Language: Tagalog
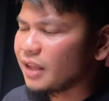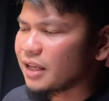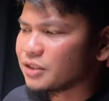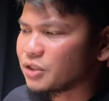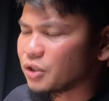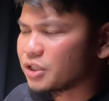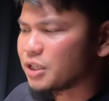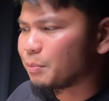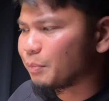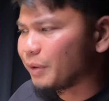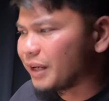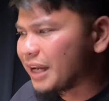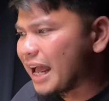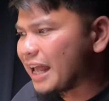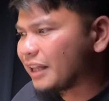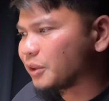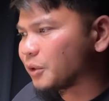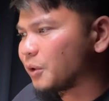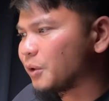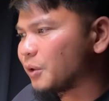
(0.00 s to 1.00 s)
So si
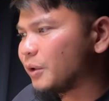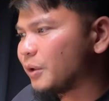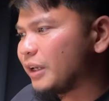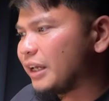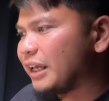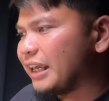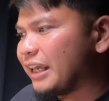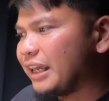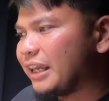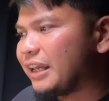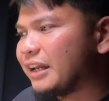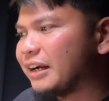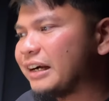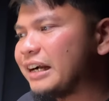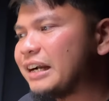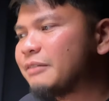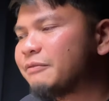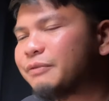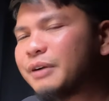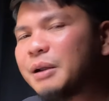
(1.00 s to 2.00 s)
Pilato, he
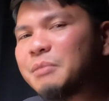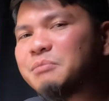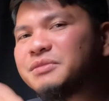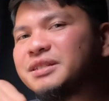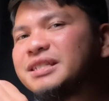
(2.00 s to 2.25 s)
heard from